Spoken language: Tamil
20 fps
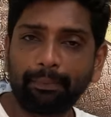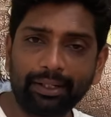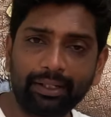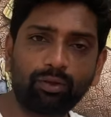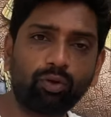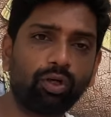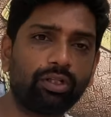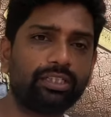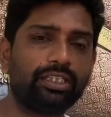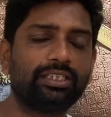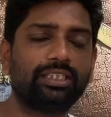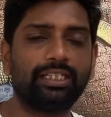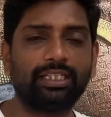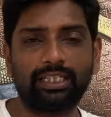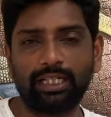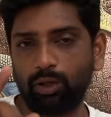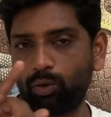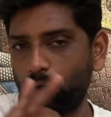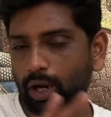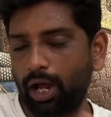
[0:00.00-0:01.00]
பெண் குழந்தை
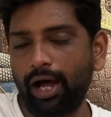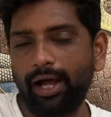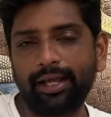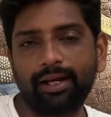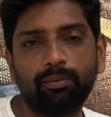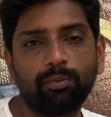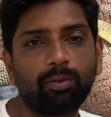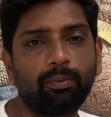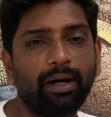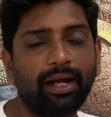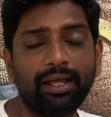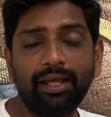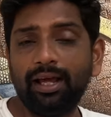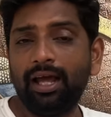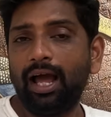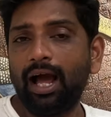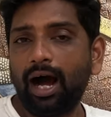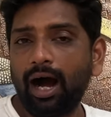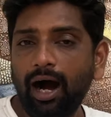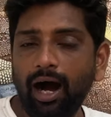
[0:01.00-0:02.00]
திட்டத்துல ஒரு ஆயிரம் ரூபாய்
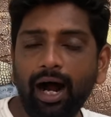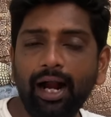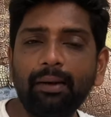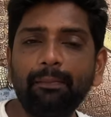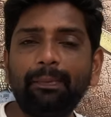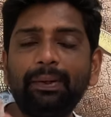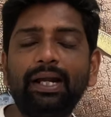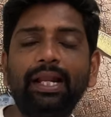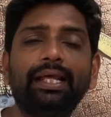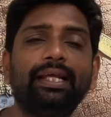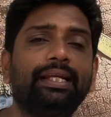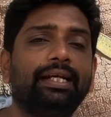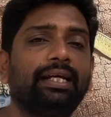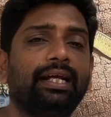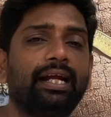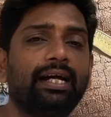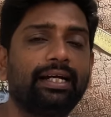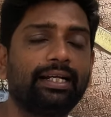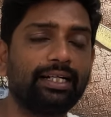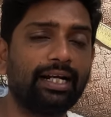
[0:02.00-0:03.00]
ஆண் பிள்ளை
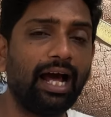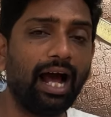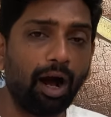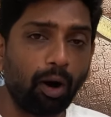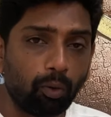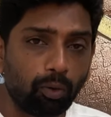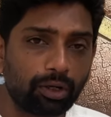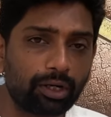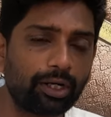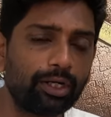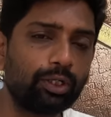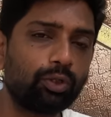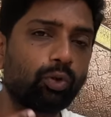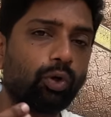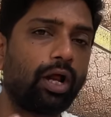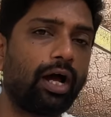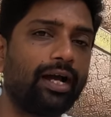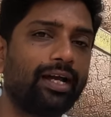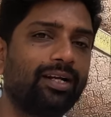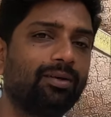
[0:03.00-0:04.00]
இருக்கிறாங்கன்னா
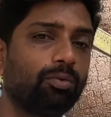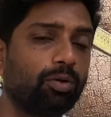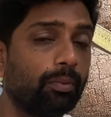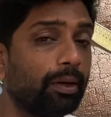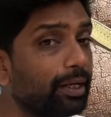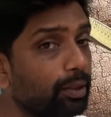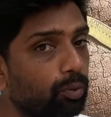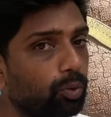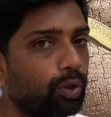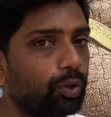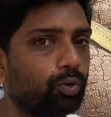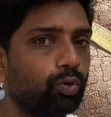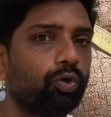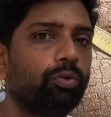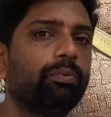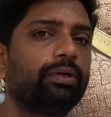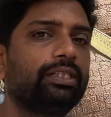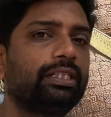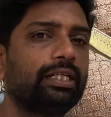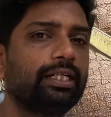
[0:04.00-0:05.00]
அவர்களுக்கு ஒரு ஆயிரம் ரூபாய்னு ஒரு
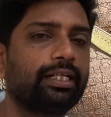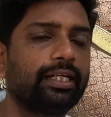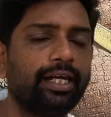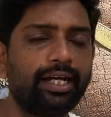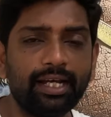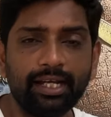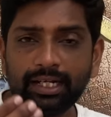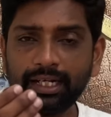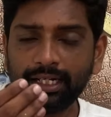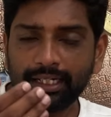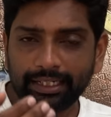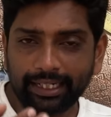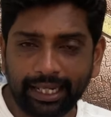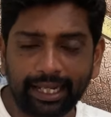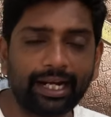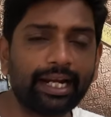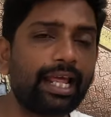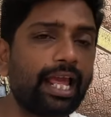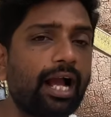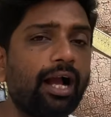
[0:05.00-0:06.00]
குடும்பத்திற்கு
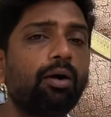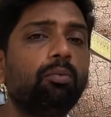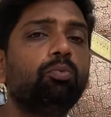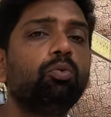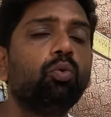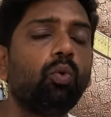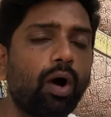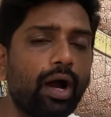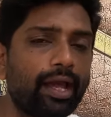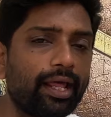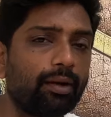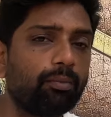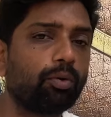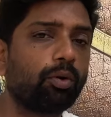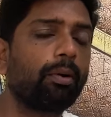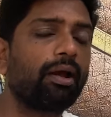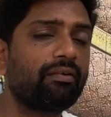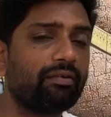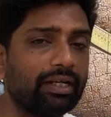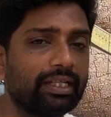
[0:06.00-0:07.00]
நேரடியாக மூவாயிரம்
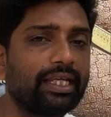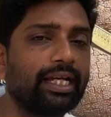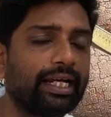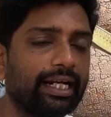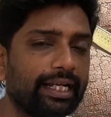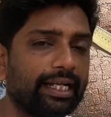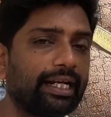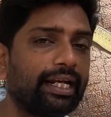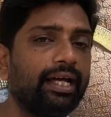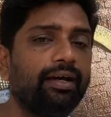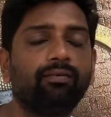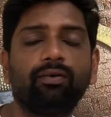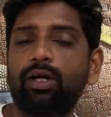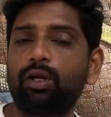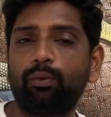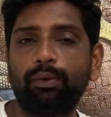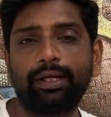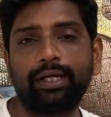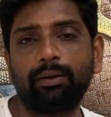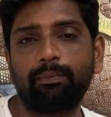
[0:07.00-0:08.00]
ரூபாய் வங்கி கணக்குல
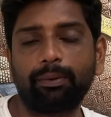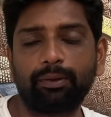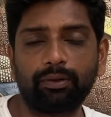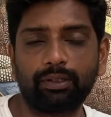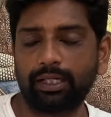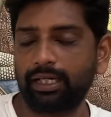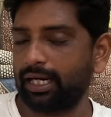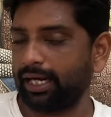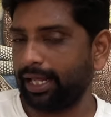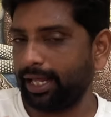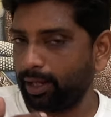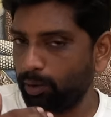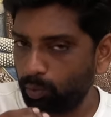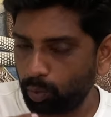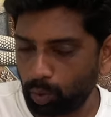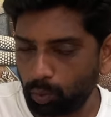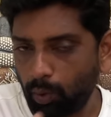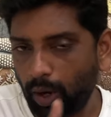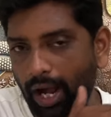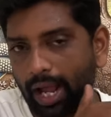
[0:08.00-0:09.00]
வர வைக்கப்படுறதுக்கான
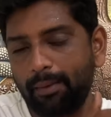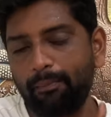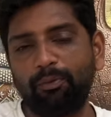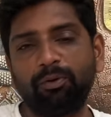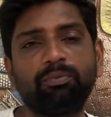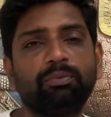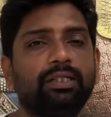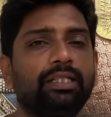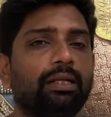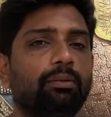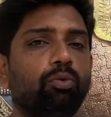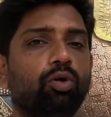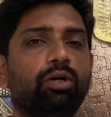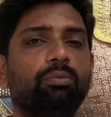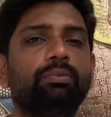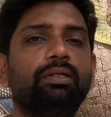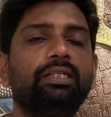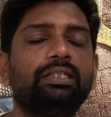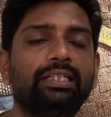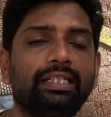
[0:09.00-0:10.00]
ஒரு வாய்ப்பும் இதன்
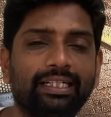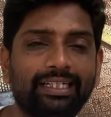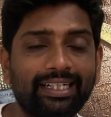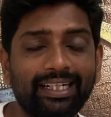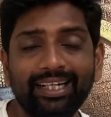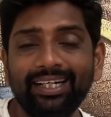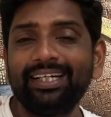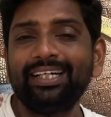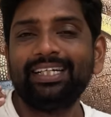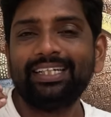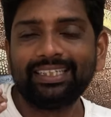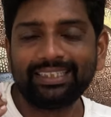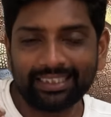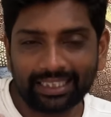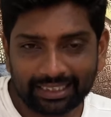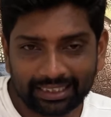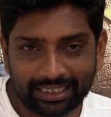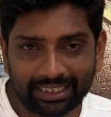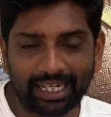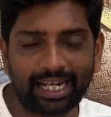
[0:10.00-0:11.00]
மூலம் எழுந்திருக்கு
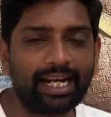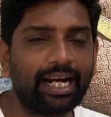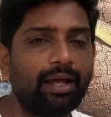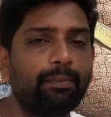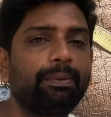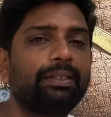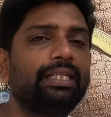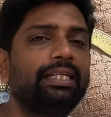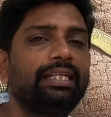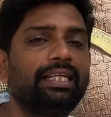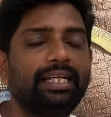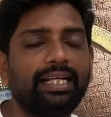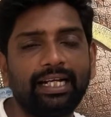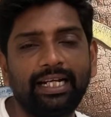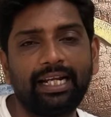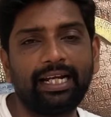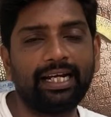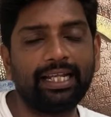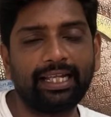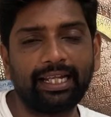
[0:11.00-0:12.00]
இந்த திட்டங்களை பத்தி நீங்க
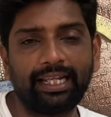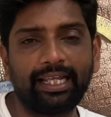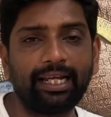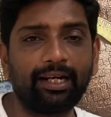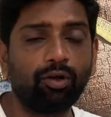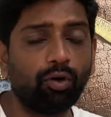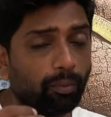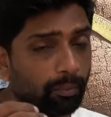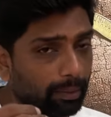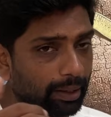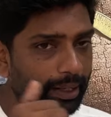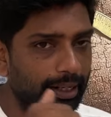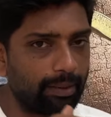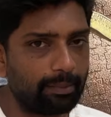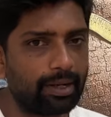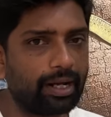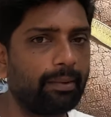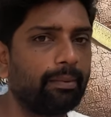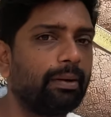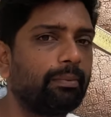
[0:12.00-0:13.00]
என்ன நினைக்கிறீங்கன்னு
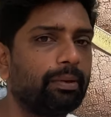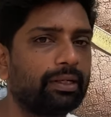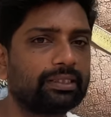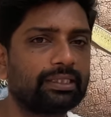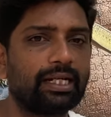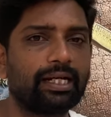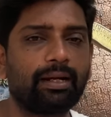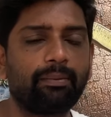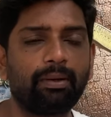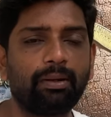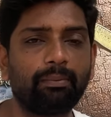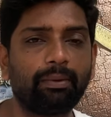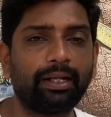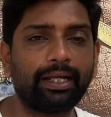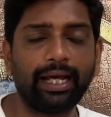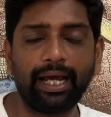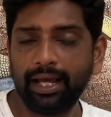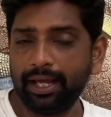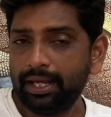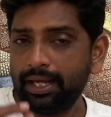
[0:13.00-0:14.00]
மறக்காம கமெண்ட் பாக்ஸ்ல கமெண்ட்
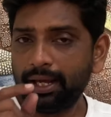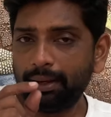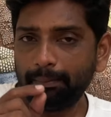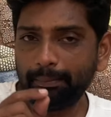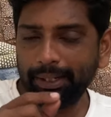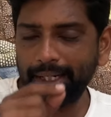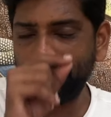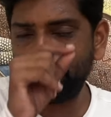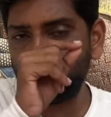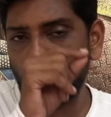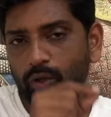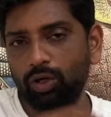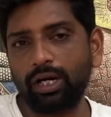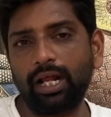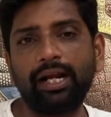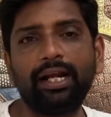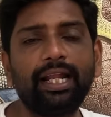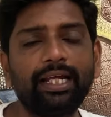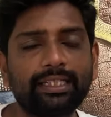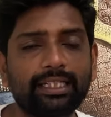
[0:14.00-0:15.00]
பண்ணுங்க மீண்டும் ஒரு
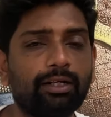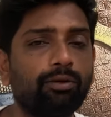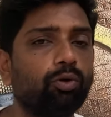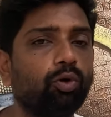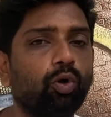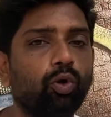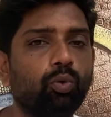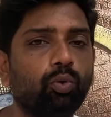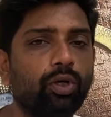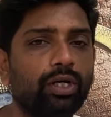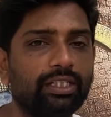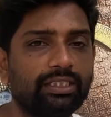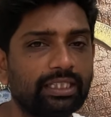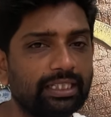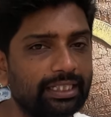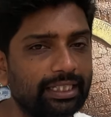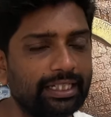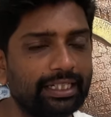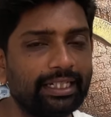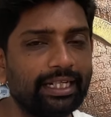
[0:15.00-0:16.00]
நல்ல தகவலோடு உங்களை
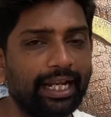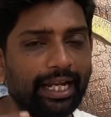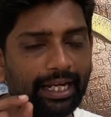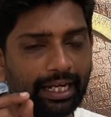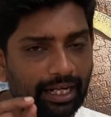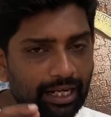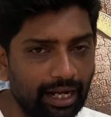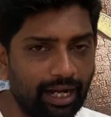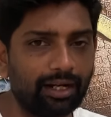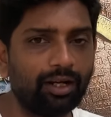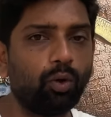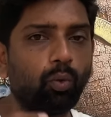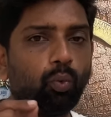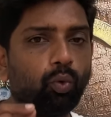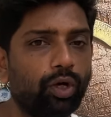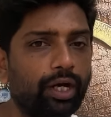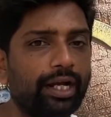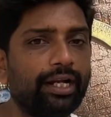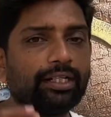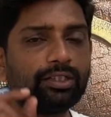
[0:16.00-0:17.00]
சந்திக்கின்றேன் நான்
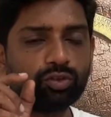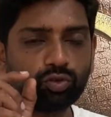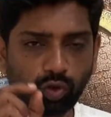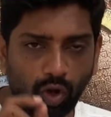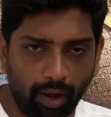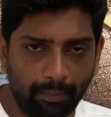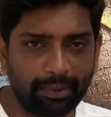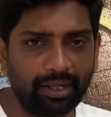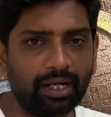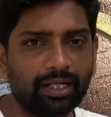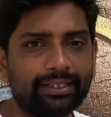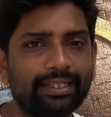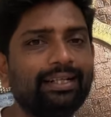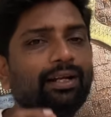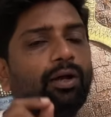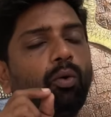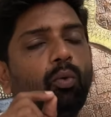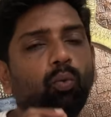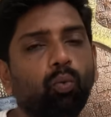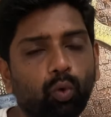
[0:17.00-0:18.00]
உங்கள்
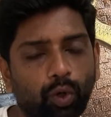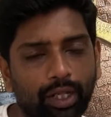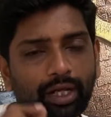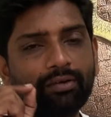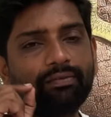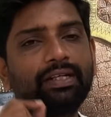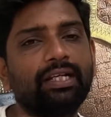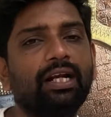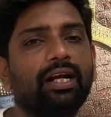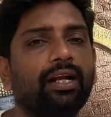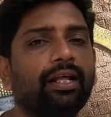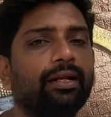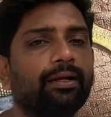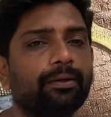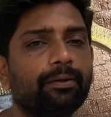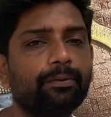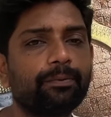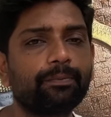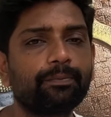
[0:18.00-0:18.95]
சுவாமிநாதன் ஊடகவியலாளர்